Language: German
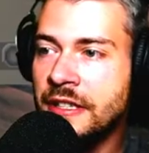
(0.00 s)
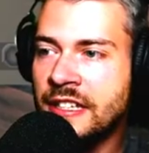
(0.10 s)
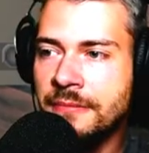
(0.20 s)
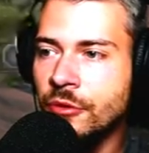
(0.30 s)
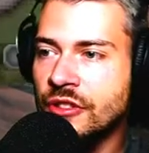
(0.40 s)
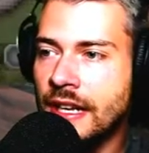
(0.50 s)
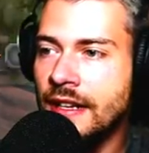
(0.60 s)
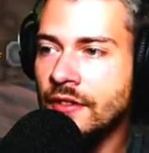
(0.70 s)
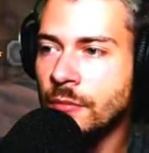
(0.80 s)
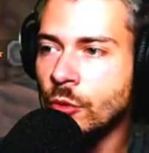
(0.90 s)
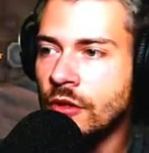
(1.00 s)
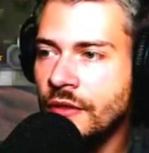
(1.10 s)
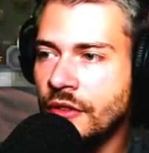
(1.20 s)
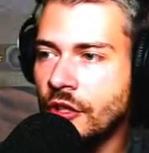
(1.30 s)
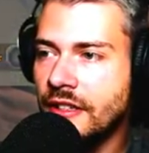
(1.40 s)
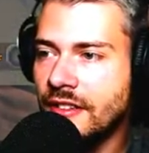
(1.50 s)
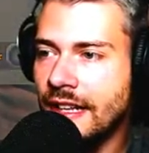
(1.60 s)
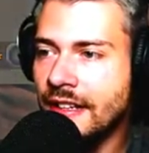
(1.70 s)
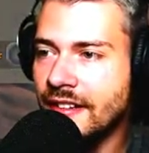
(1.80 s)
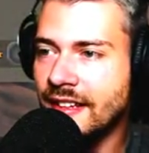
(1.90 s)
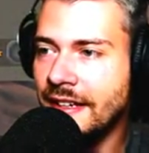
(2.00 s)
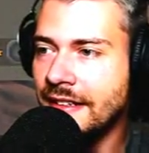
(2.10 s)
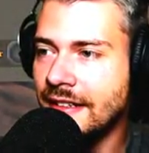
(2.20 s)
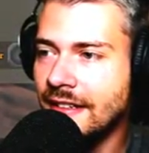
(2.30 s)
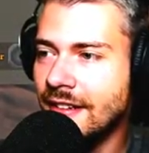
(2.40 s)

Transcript: mit einem Portalsymbol, wie sollte es anders sein?